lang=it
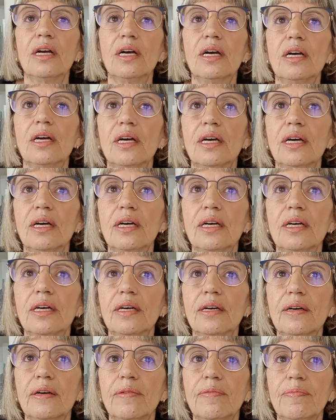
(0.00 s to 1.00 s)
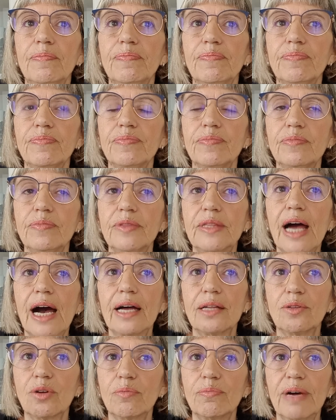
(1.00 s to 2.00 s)
Ehm,
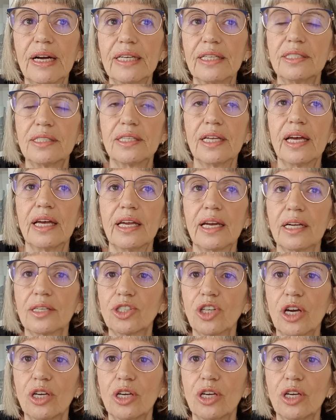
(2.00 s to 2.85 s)
da domani sera,